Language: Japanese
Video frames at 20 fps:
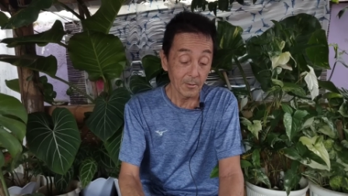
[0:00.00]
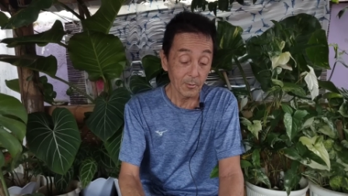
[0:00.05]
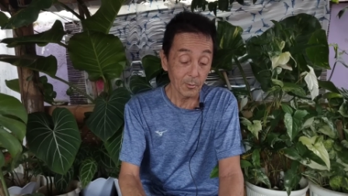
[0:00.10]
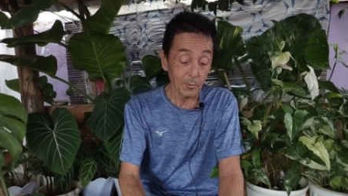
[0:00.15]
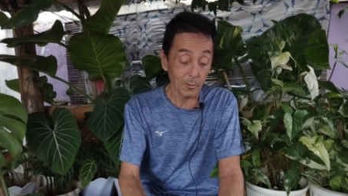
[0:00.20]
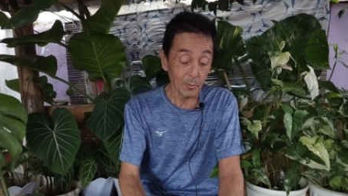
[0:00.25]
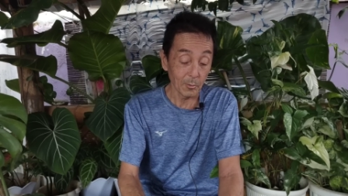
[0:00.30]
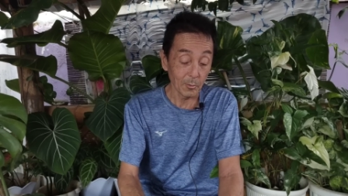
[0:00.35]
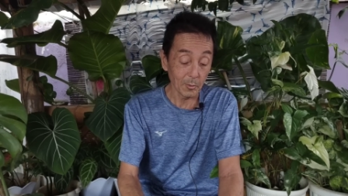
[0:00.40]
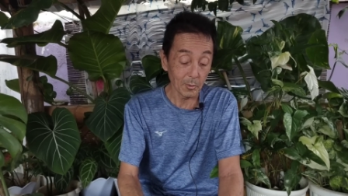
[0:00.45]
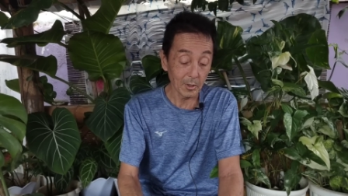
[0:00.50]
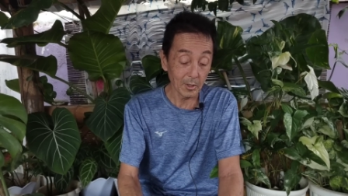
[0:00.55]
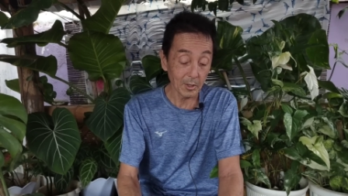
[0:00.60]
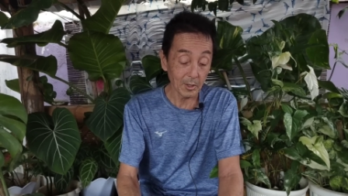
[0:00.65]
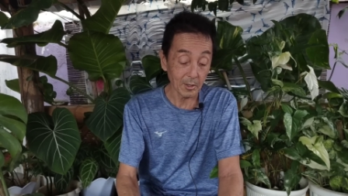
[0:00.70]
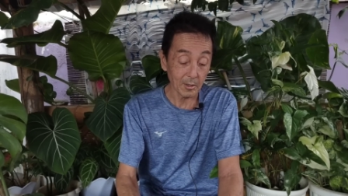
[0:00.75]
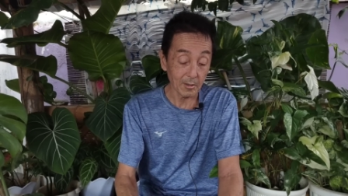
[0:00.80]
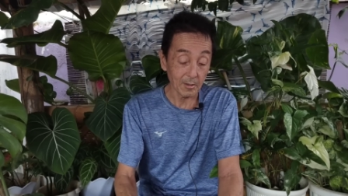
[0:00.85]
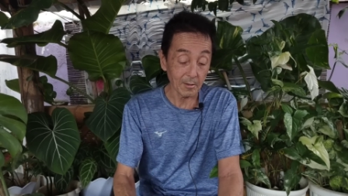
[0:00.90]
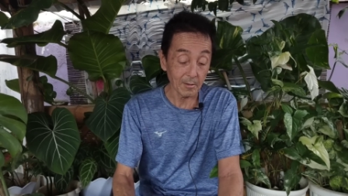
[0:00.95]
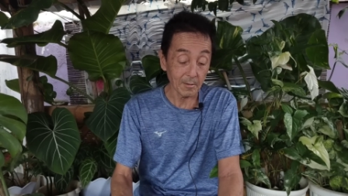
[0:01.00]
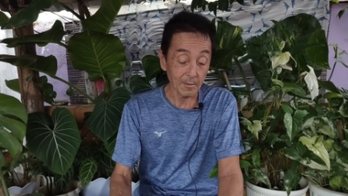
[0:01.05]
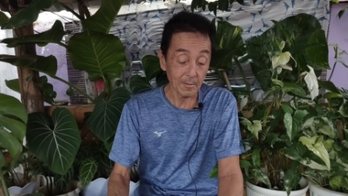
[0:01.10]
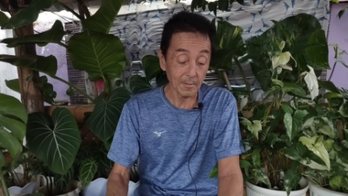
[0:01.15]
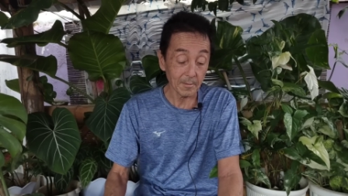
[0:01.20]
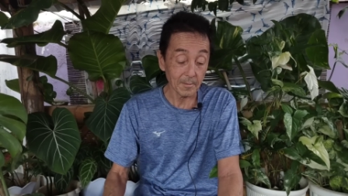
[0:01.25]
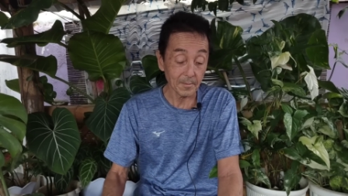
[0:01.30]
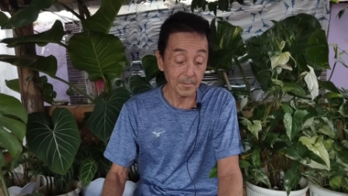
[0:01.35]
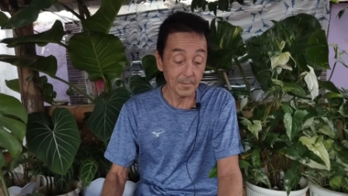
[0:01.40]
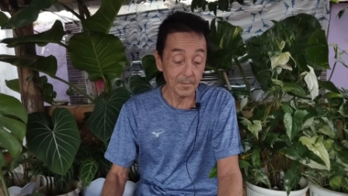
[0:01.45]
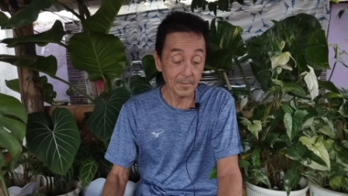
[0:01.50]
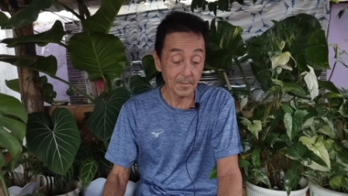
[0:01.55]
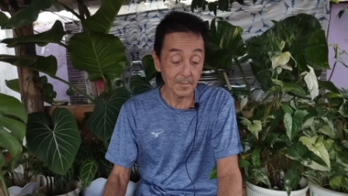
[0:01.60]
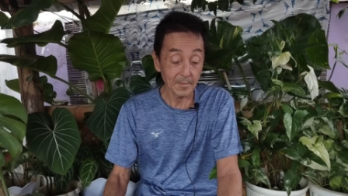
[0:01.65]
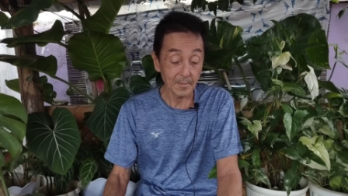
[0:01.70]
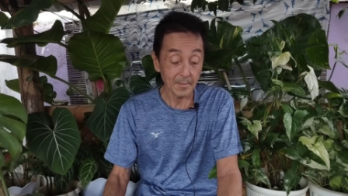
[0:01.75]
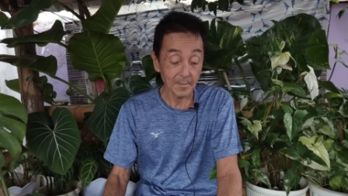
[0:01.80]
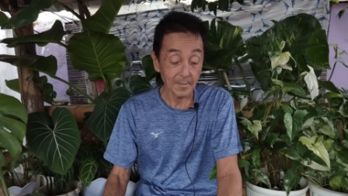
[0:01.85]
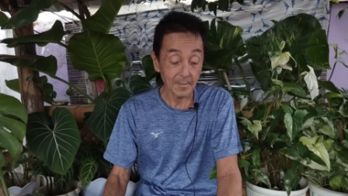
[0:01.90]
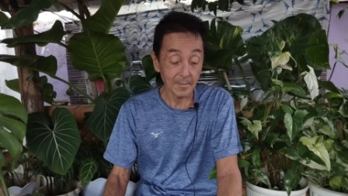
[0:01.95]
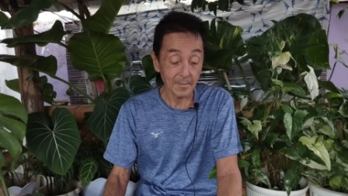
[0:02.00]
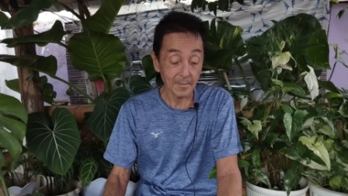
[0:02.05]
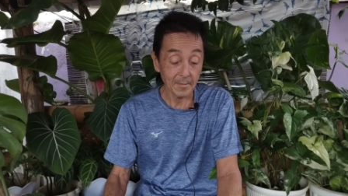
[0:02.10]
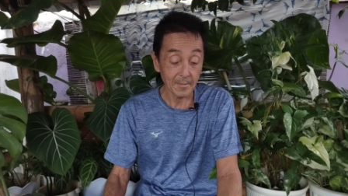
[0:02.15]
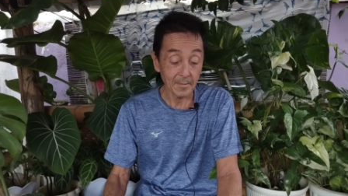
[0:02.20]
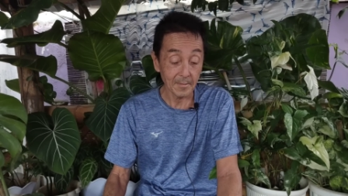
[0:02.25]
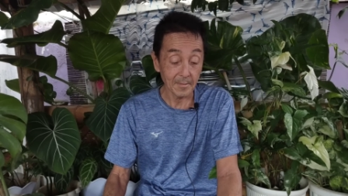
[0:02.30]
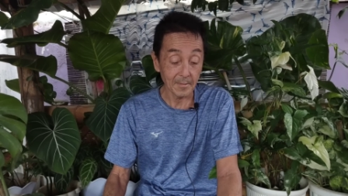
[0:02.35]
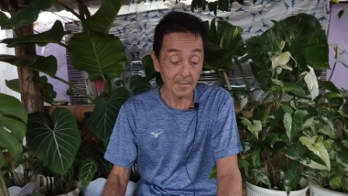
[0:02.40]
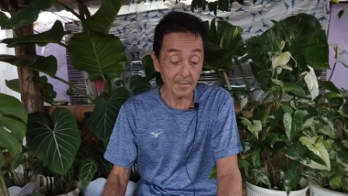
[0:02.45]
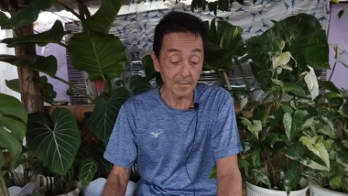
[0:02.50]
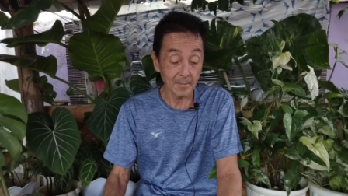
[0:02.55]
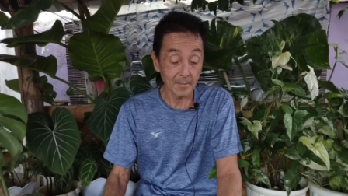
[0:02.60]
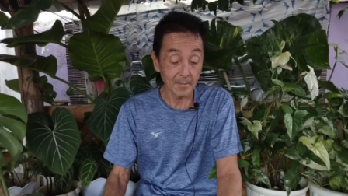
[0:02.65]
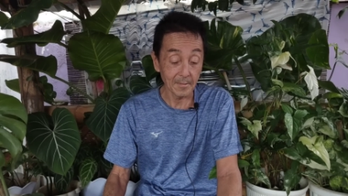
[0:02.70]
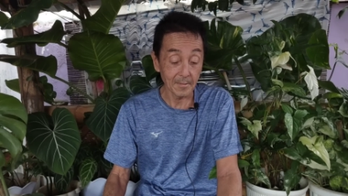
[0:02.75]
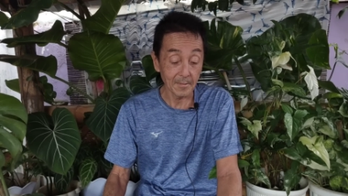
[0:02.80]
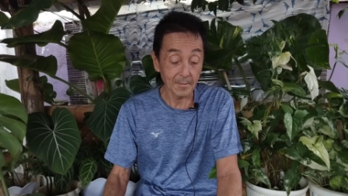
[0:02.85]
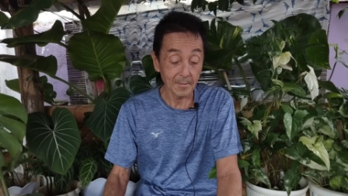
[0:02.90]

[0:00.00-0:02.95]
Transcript: ちょっと思い出しちゃった。うん。